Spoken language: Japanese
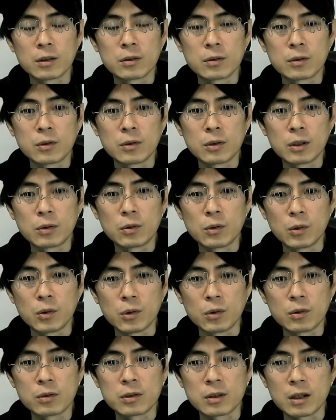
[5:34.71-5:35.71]
その一党
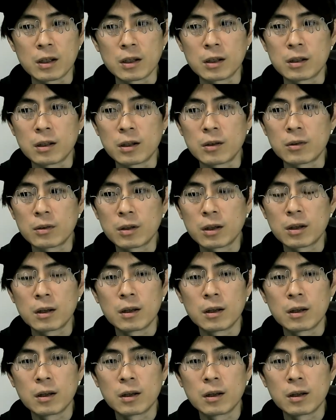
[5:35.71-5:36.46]
独裁なので、